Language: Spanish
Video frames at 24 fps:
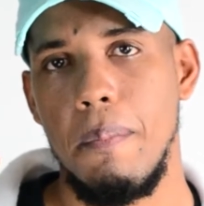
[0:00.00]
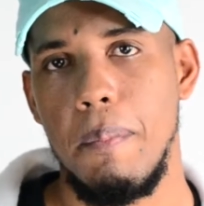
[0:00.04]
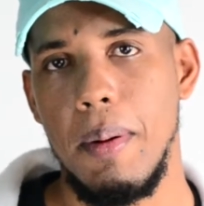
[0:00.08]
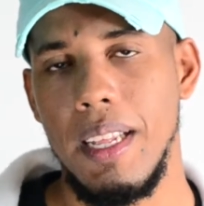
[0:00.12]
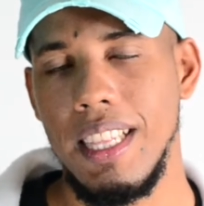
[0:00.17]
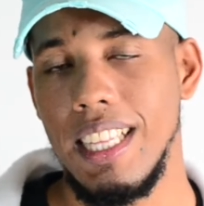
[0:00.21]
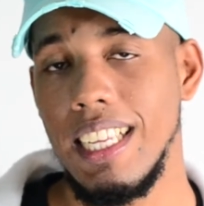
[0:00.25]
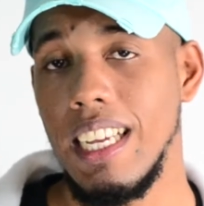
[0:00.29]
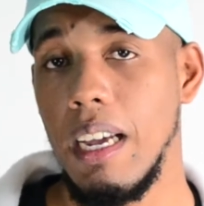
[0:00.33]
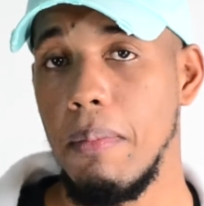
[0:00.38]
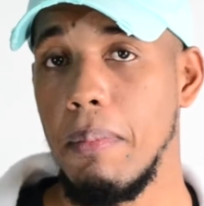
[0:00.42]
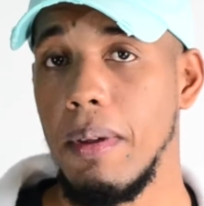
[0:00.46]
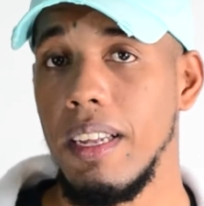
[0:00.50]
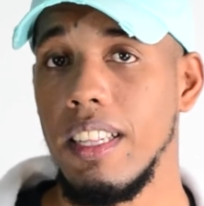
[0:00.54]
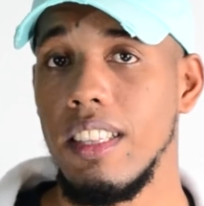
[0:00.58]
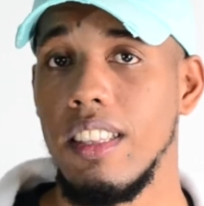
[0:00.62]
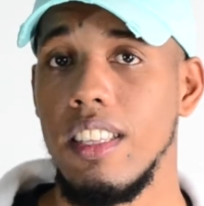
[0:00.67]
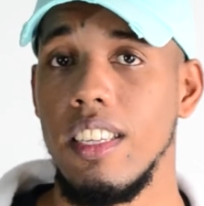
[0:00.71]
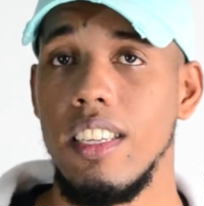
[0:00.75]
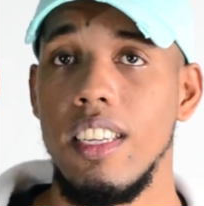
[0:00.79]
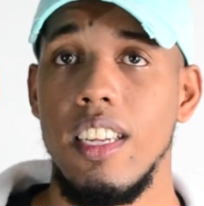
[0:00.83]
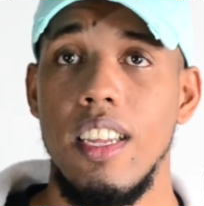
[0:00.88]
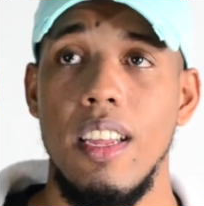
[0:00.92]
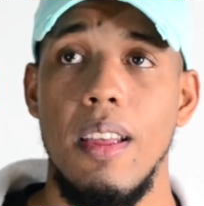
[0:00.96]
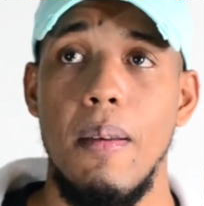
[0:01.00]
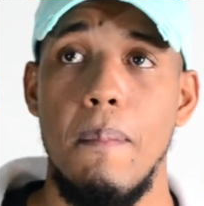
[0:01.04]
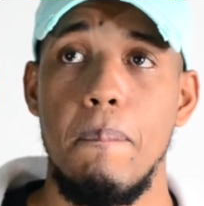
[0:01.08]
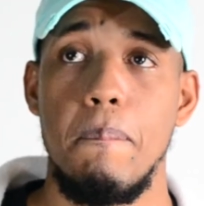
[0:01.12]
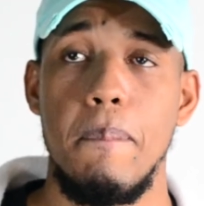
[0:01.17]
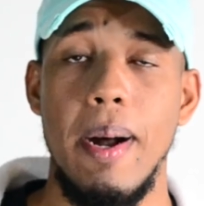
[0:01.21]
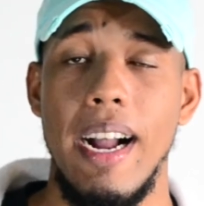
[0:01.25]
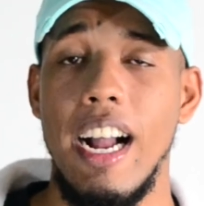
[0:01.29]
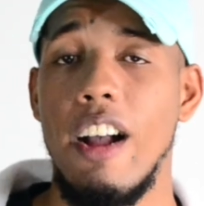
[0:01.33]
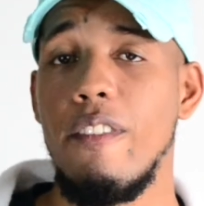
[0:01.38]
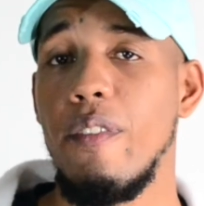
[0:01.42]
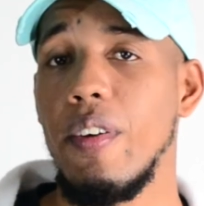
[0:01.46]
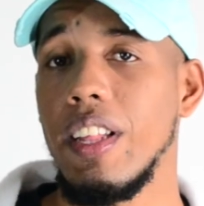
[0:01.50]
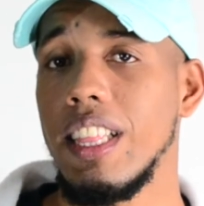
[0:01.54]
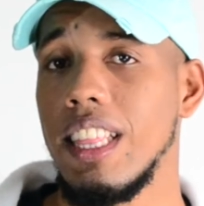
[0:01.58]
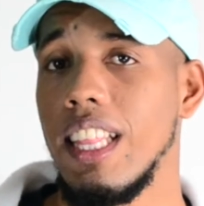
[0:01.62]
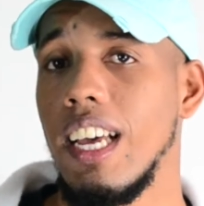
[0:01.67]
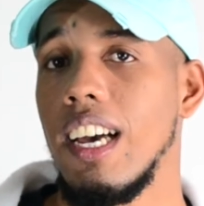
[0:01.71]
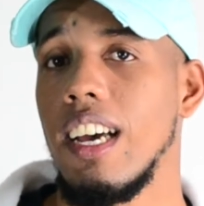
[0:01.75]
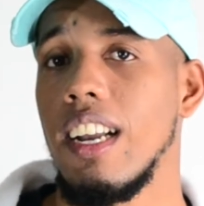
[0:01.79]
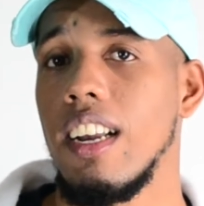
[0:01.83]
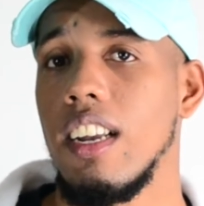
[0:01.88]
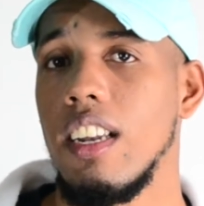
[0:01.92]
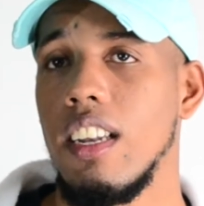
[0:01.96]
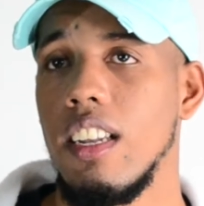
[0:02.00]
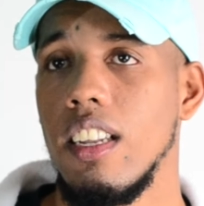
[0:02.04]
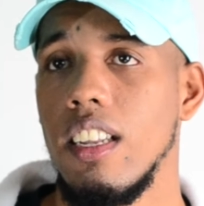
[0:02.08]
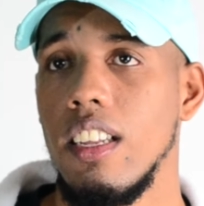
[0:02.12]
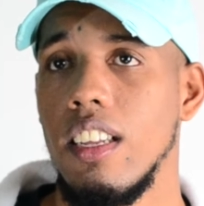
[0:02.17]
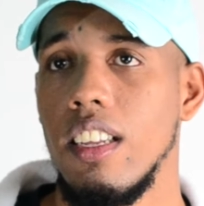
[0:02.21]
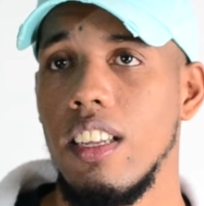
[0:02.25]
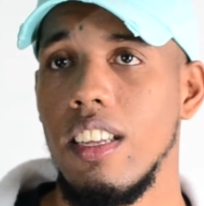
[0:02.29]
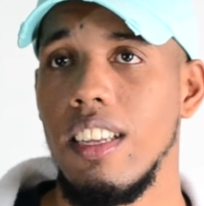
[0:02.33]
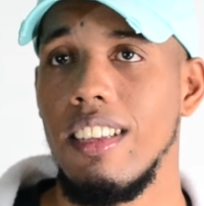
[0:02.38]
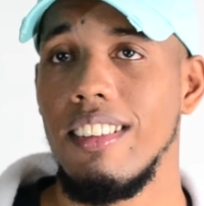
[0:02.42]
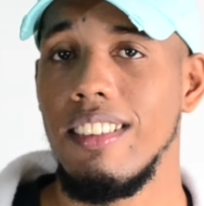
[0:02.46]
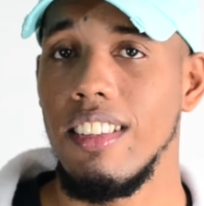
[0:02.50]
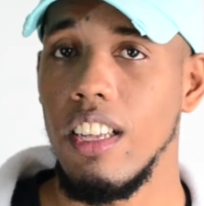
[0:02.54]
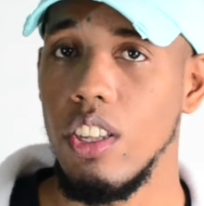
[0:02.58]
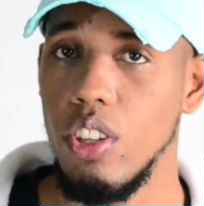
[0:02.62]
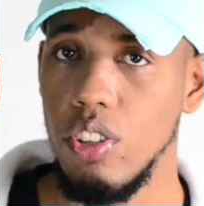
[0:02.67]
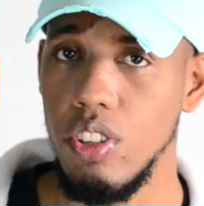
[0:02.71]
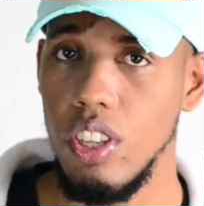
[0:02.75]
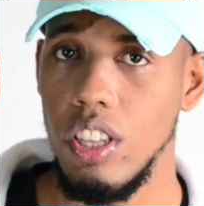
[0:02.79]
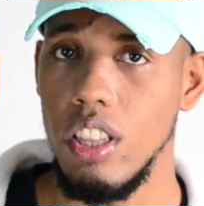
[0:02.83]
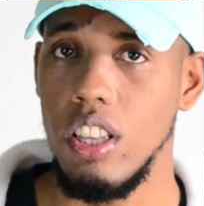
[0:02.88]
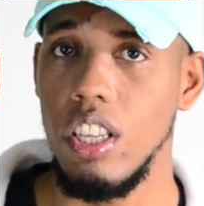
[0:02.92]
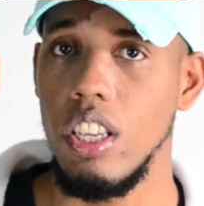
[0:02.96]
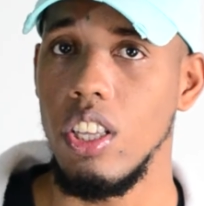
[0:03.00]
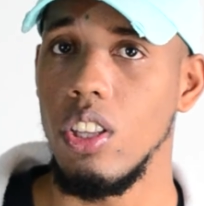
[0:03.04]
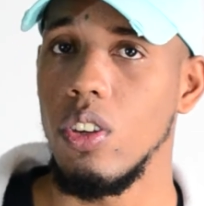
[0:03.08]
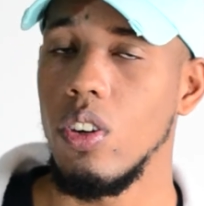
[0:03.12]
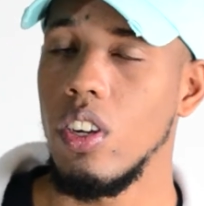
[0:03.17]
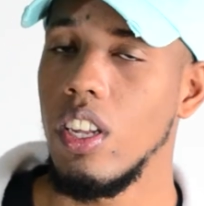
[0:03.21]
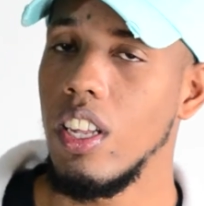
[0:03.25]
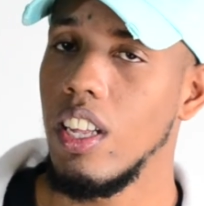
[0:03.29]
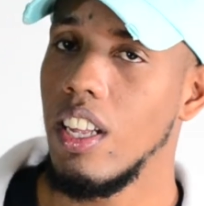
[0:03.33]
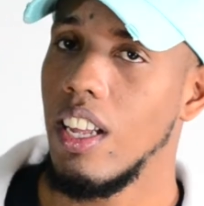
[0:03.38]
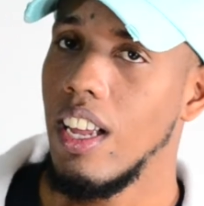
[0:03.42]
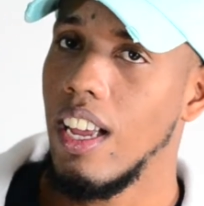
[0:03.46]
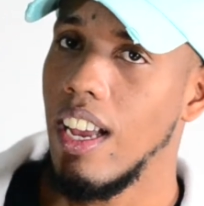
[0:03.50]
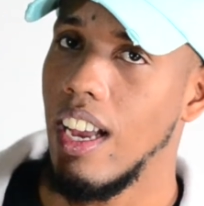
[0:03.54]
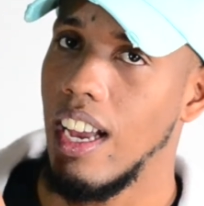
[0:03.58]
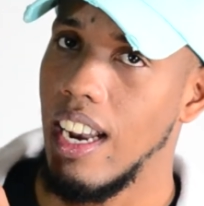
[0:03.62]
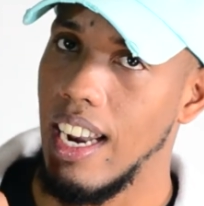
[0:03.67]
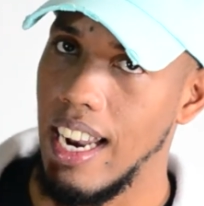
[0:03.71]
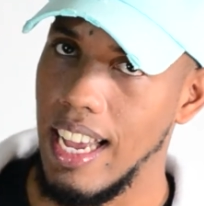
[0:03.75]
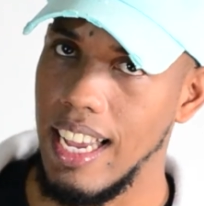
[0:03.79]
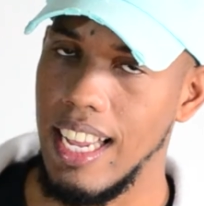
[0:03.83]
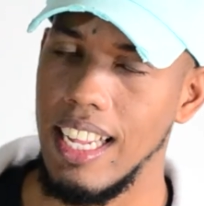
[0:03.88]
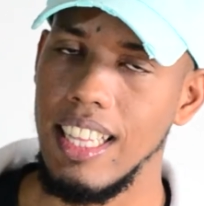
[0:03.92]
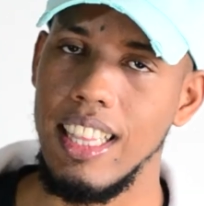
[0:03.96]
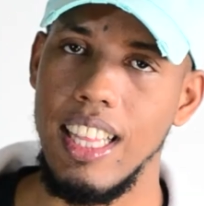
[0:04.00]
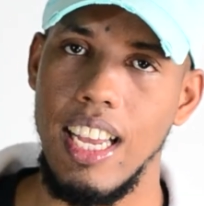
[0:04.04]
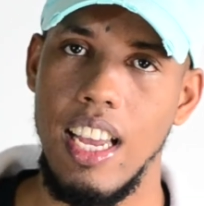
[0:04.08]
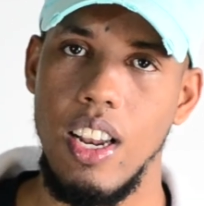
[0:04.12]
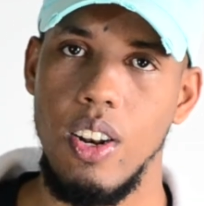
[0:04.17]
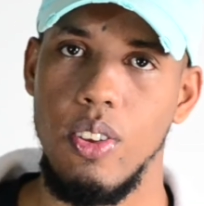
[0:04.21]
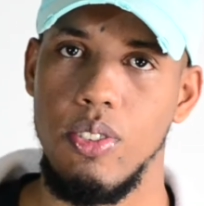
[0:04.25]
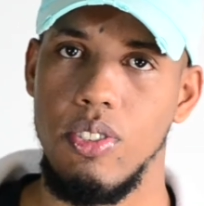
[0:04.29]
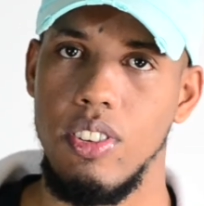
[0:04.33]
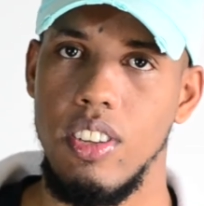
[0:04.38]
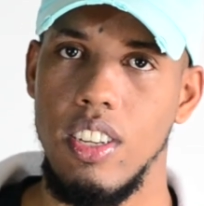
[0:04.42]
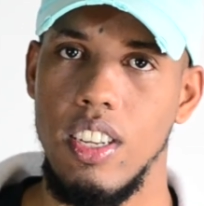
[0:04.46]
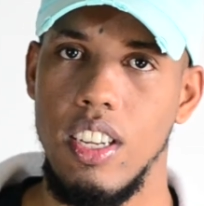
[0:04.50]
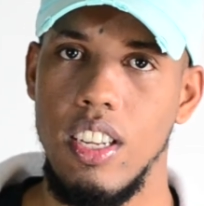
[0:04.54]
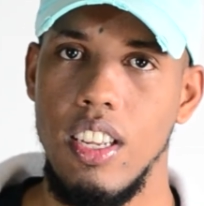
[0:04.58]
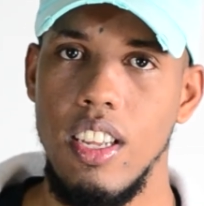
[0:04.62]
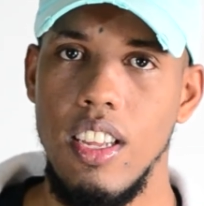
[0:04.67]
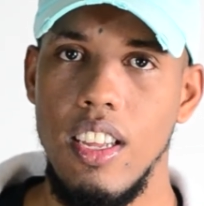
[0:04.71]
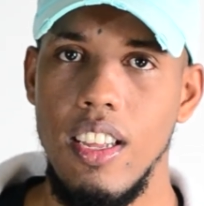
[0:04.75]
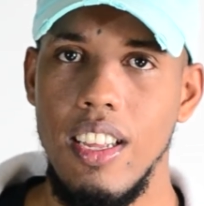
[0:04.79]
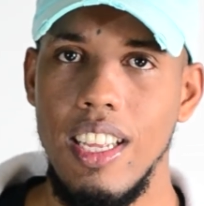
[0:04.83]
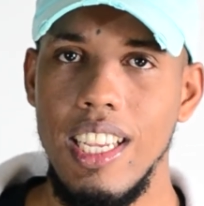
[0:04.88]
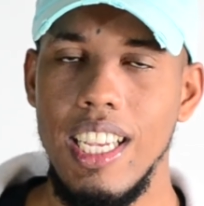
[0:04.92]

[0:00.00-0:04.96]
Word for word: prácticamente van a afectar, en cierto sentido, la gente que lo sigue.